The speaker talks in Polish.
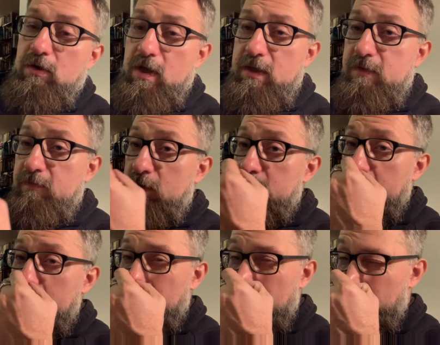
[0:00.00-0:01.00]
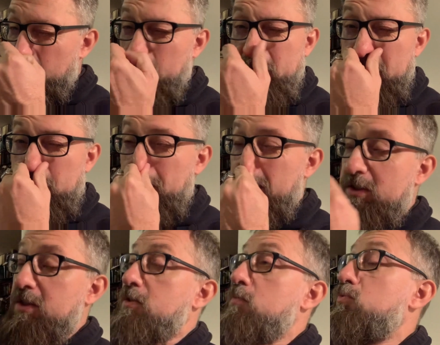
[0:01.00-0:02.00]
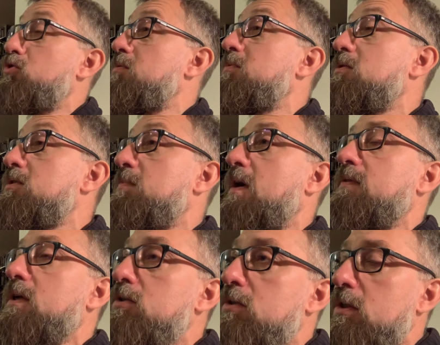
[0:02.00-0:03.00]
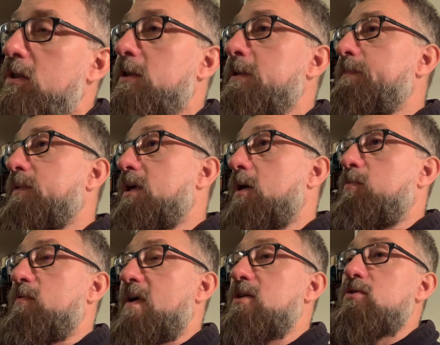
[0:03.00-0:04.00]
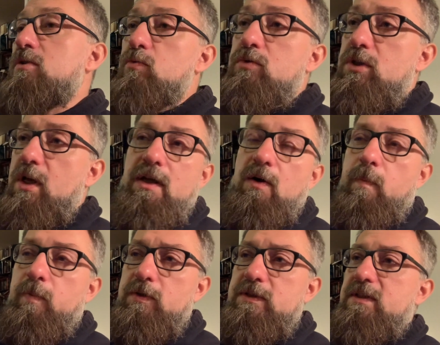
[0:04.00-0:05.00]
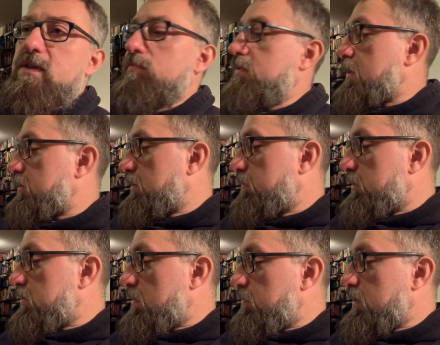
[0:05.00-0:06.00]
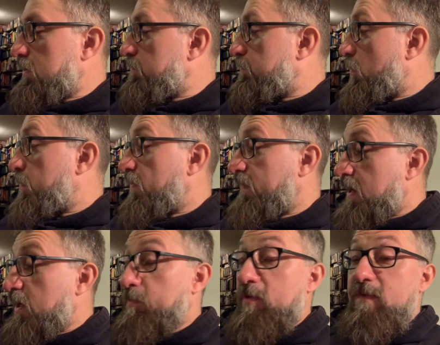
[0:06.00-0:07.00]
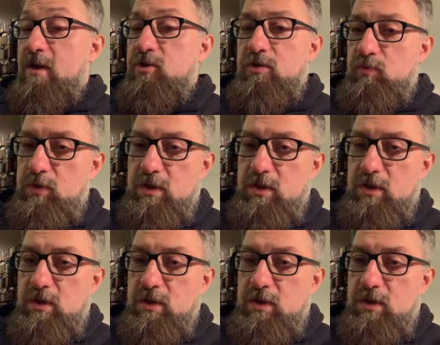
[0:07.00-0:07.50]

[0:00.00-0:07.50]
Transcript: Kolejny wątek, który on opisuje, że no musimy rozmawiać jak poważni ludzie o Polsce, bo jak się nie będziemy, jak poważni ludzie